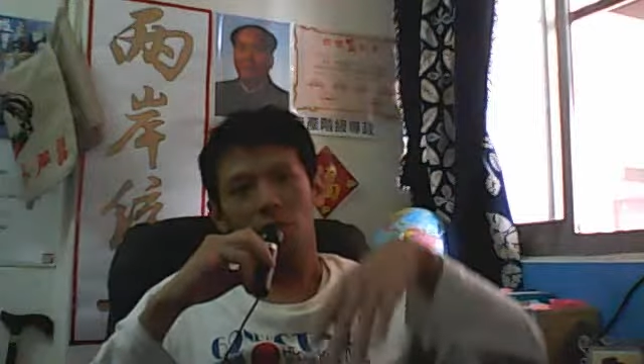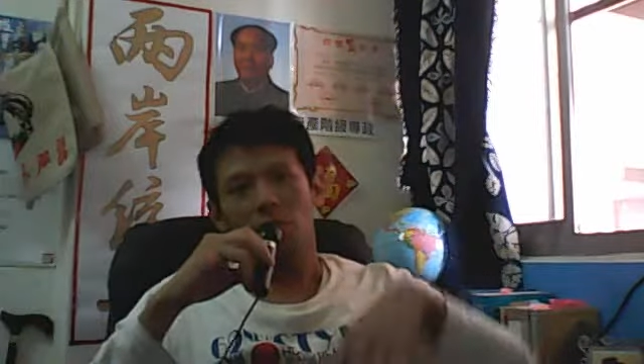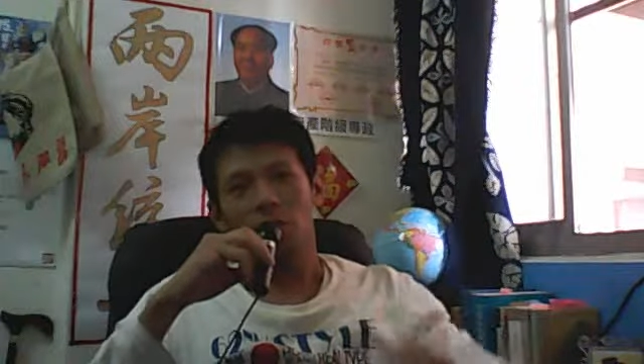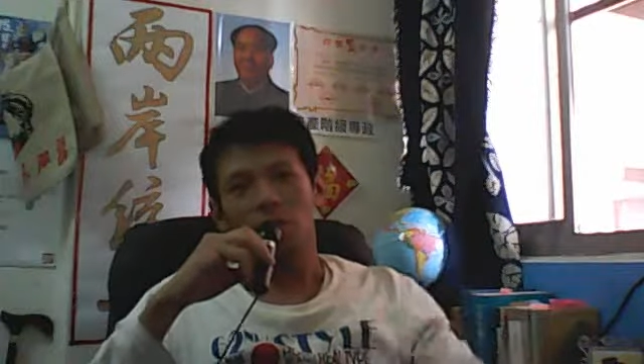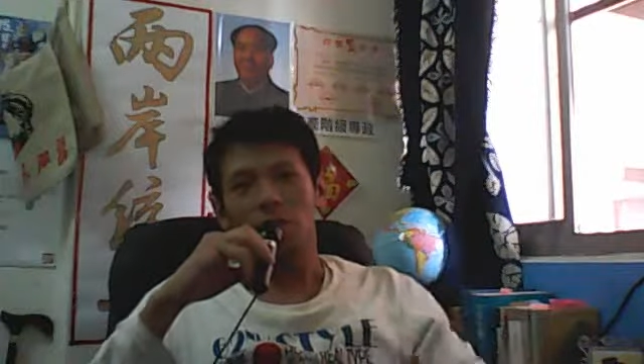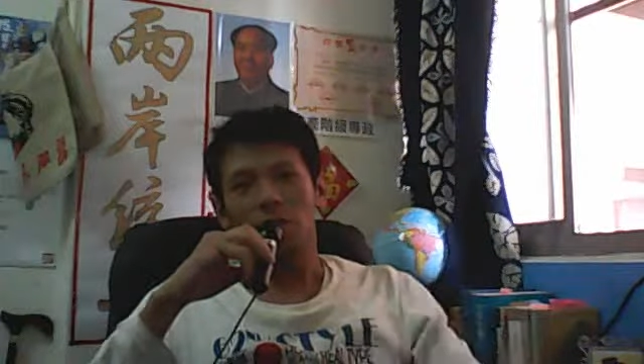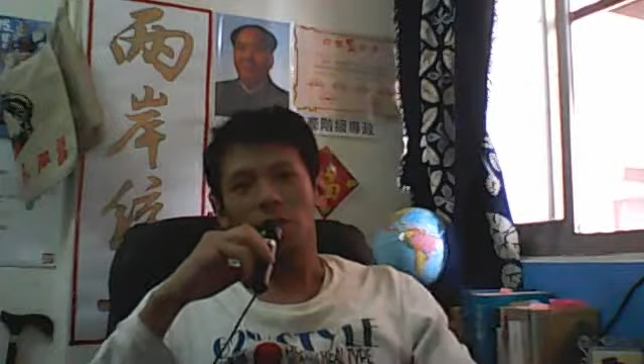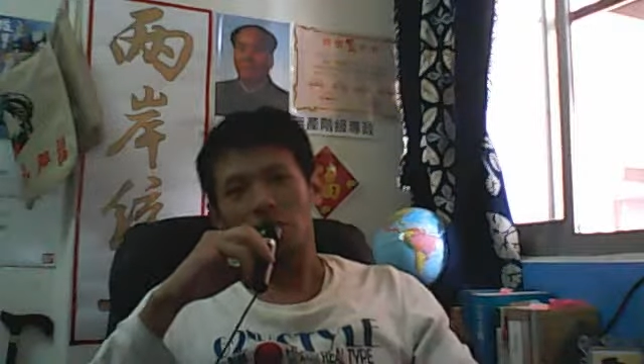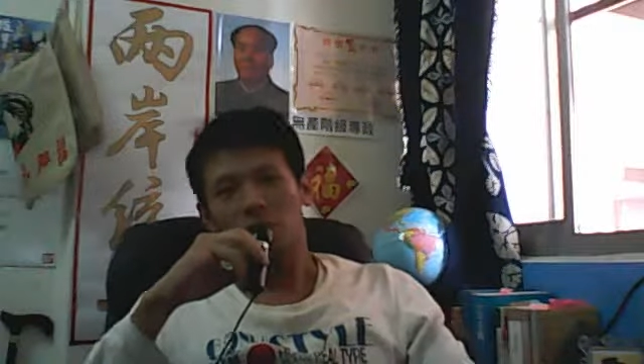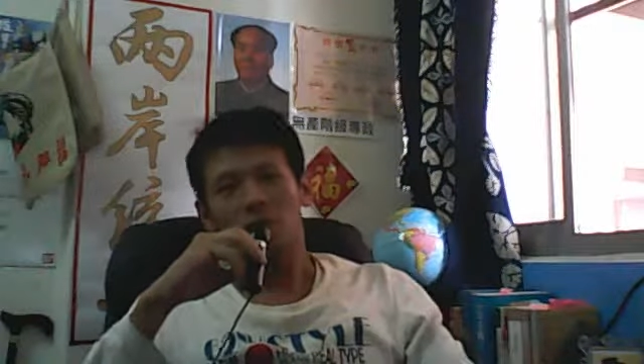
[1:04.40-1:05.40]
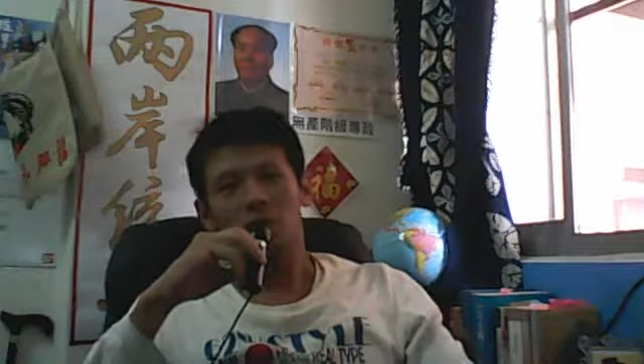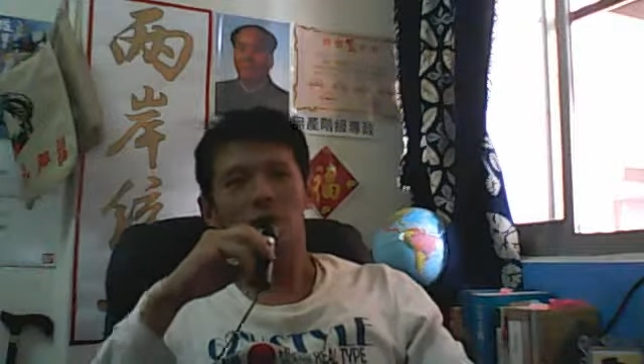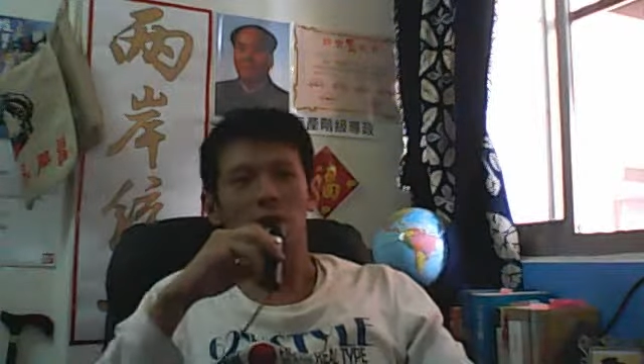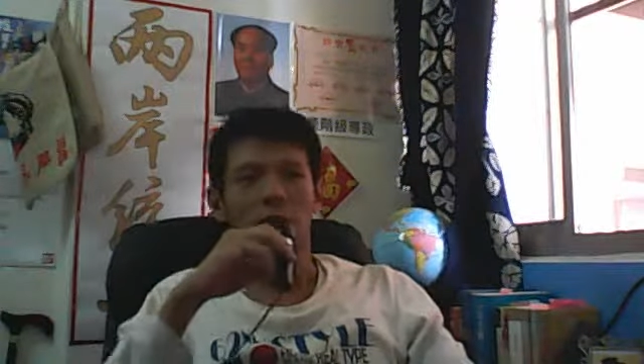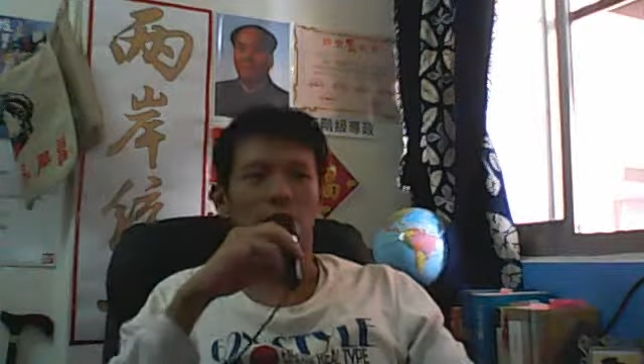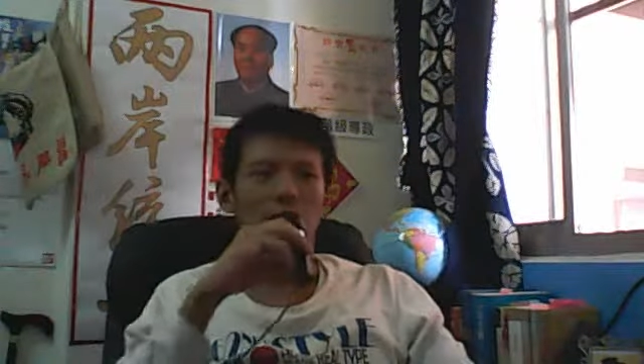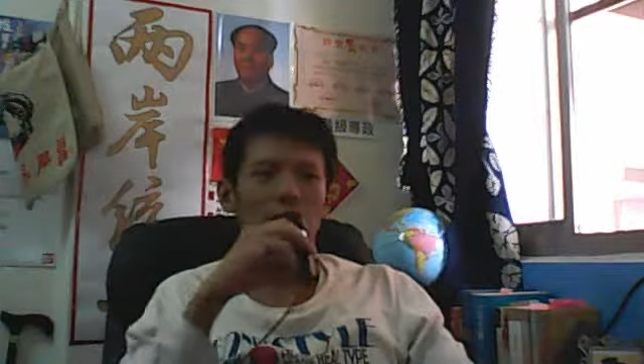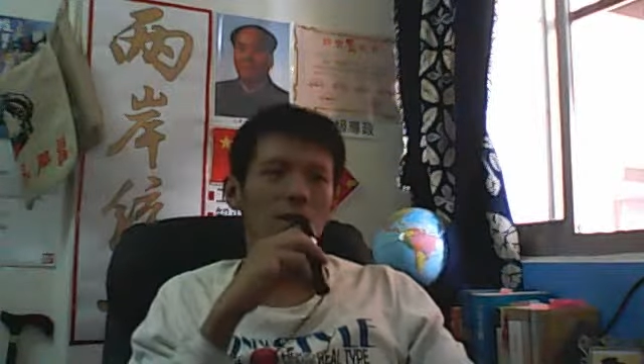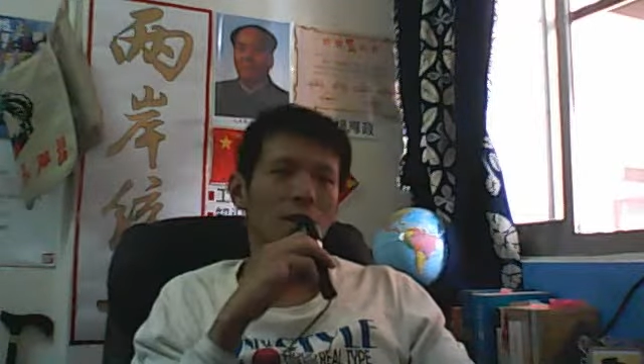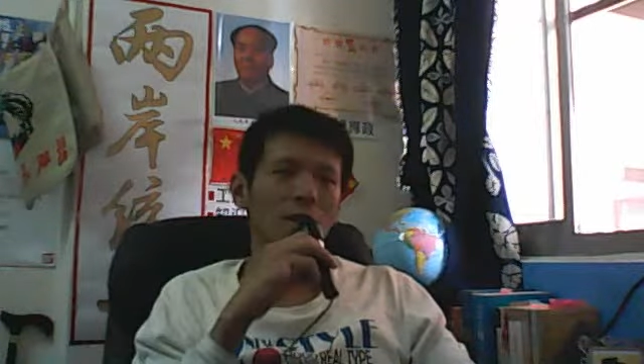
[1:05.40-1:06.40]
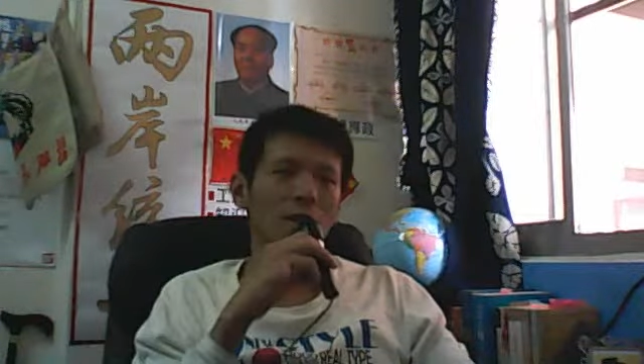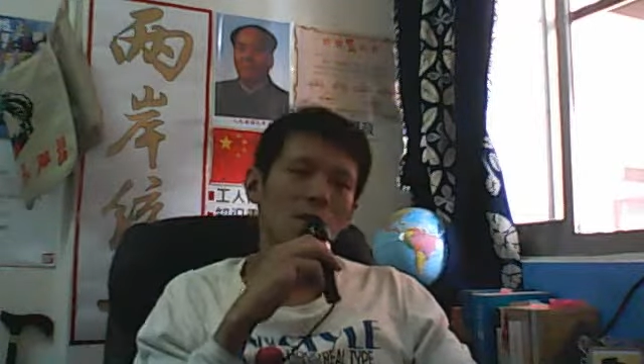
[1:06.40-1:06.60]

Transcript: 然后人家叠了一下。